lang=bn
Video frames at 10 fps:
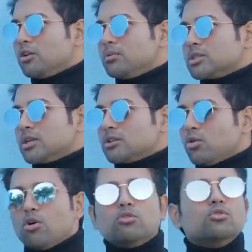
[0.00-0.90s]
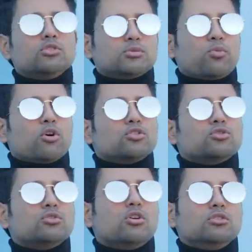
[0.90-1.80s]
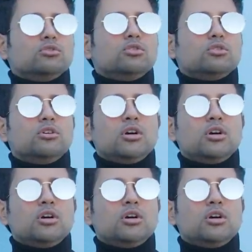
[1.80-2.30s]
ভালোবাসার একটা অঙ্গ স্পর্শ গন্ধ